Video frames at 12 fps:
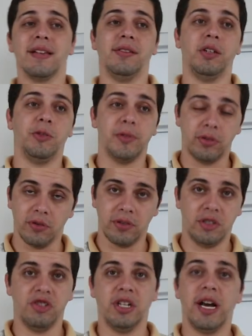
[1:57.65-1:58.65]
Essas três
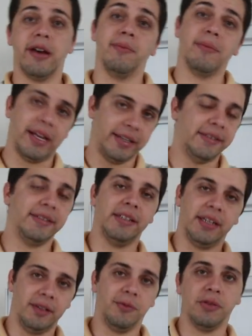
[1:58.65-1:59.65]
pessoas indicaram mais
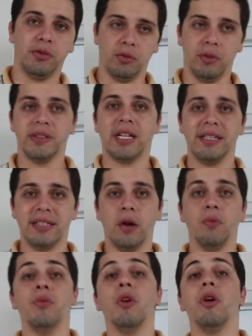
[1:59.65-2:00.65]
três pessoas, cada
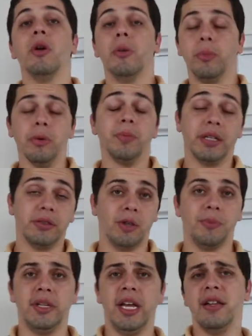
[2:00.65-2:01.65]
um para o plano
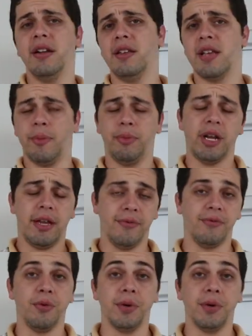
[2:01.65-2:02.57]
Top Leader e aí por aí